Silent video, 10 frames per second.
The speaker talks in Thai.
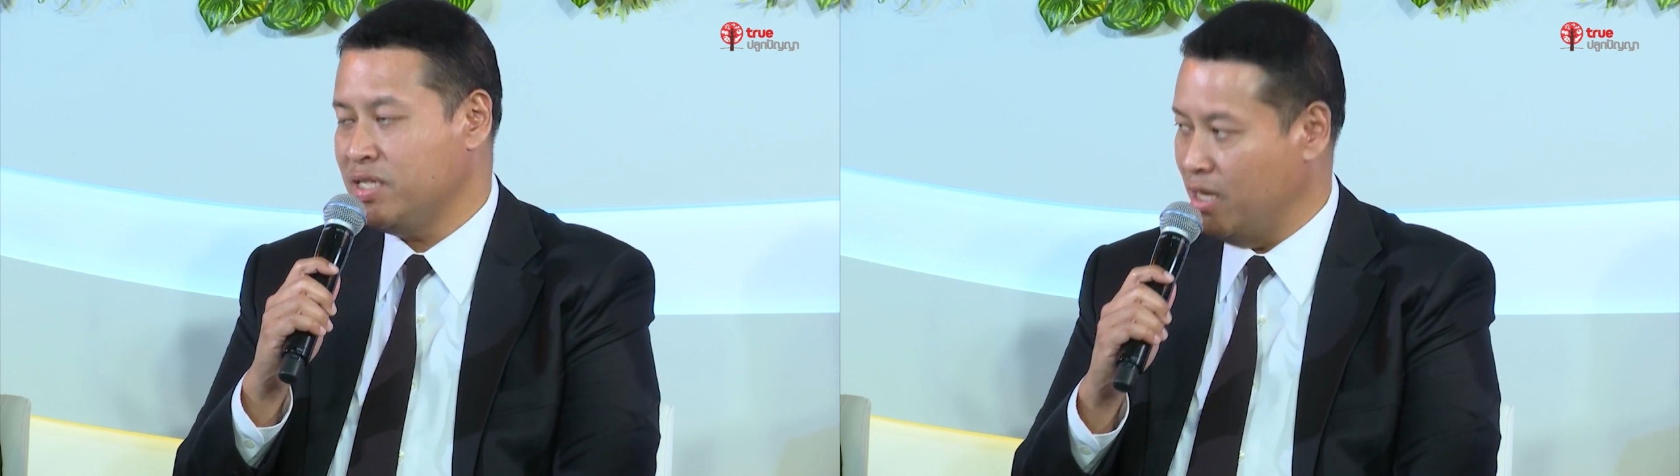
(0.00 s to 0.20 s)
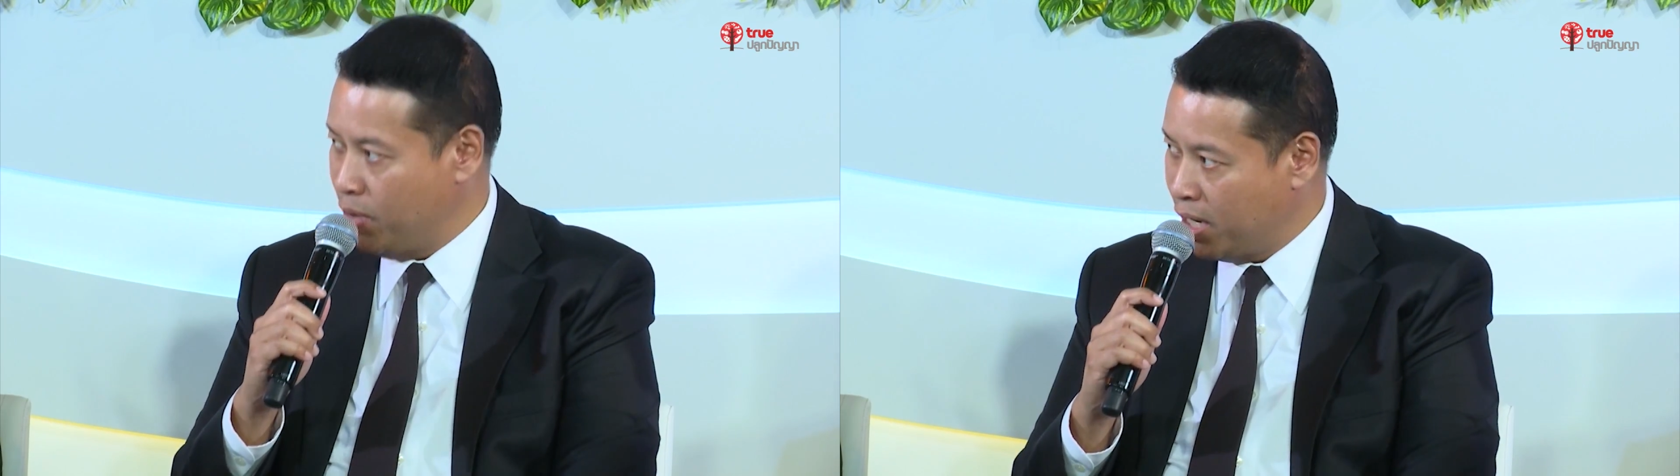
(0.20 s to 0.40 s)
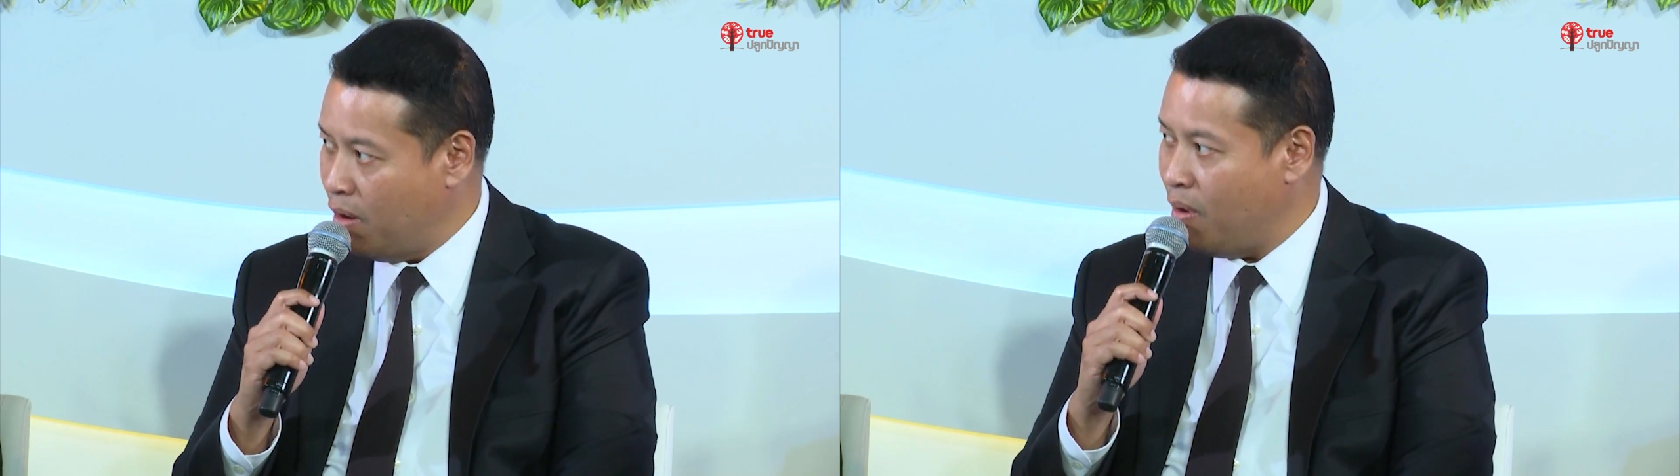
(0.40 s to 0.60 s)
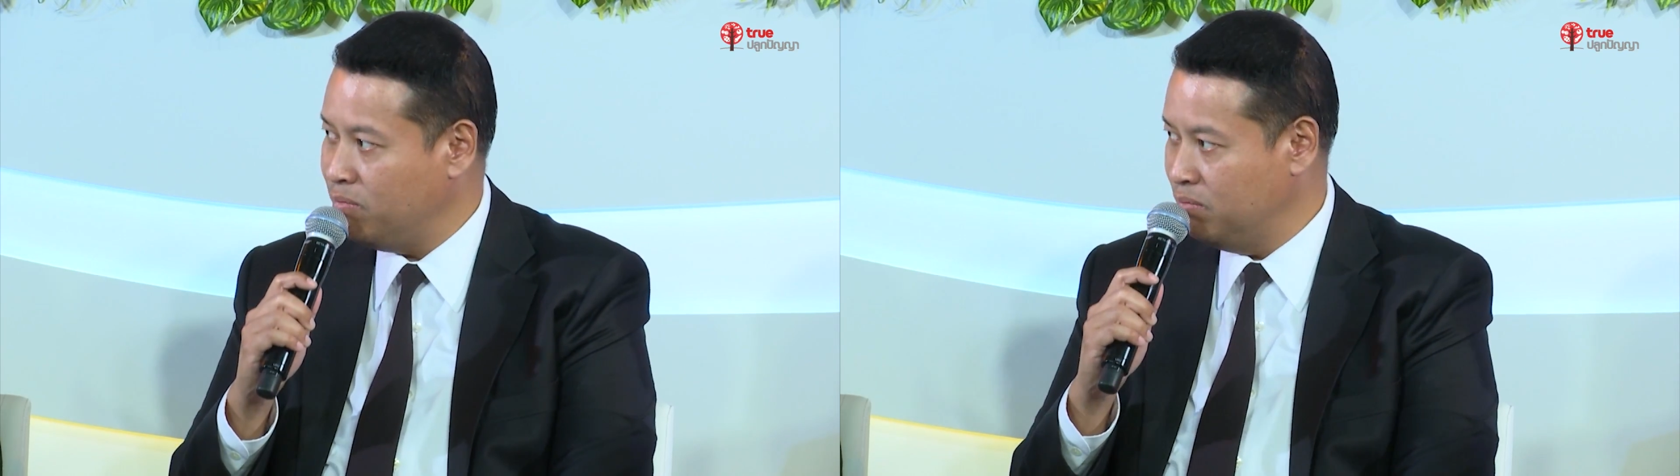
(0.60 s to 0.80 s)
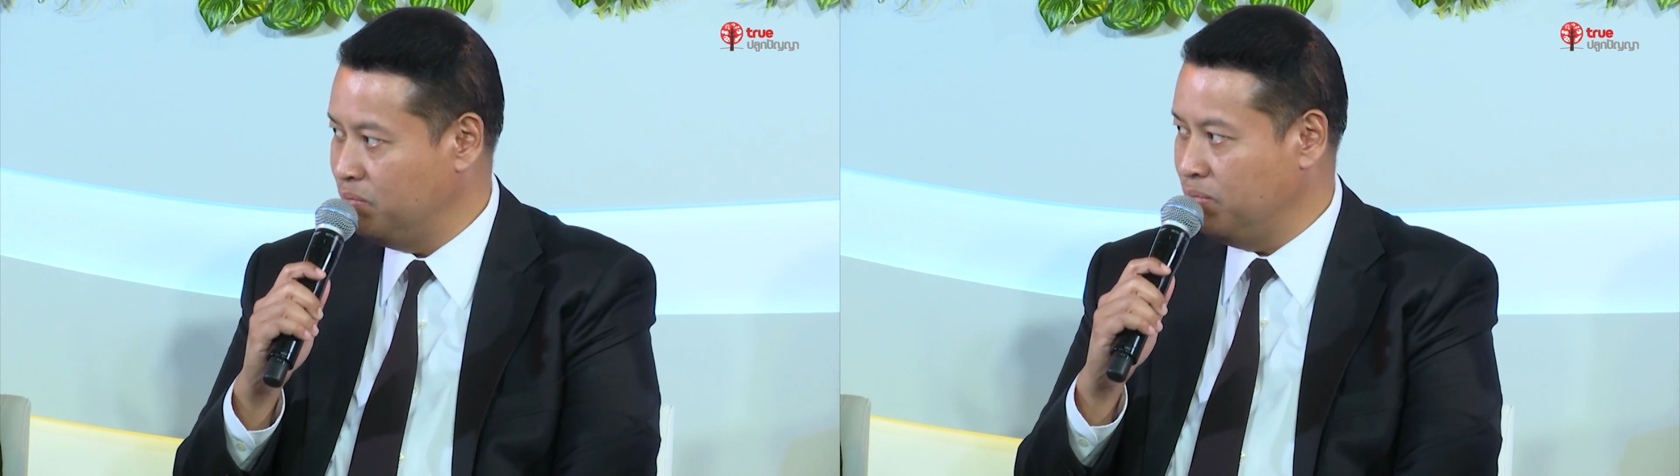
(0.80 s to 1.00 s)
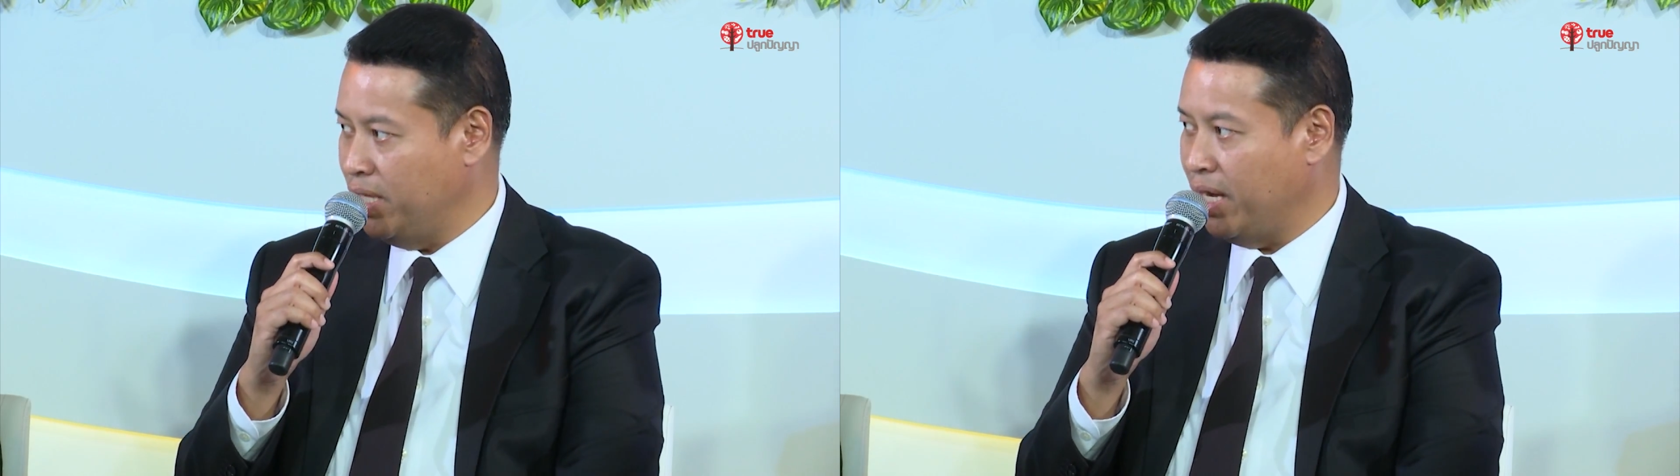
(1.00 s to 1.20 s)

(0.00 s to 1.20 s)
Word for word: นำแนวทางพระรา